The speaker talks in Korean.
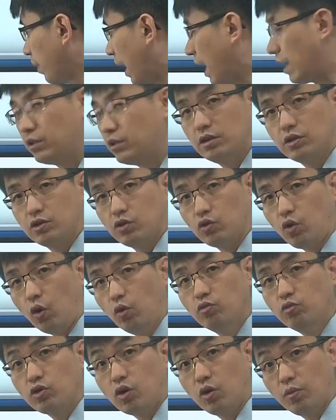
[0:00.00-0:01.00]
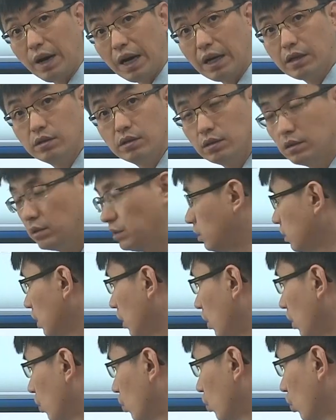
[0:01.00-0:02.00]
마크 있죠. 너무경 마크.
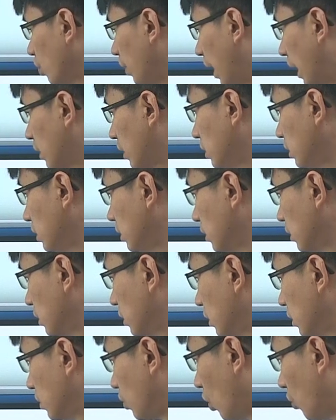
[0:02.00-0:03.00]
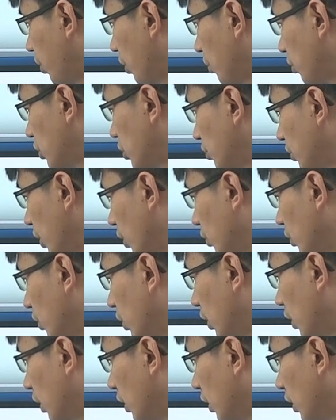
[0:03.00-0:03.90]
요 마크 옆에 보시면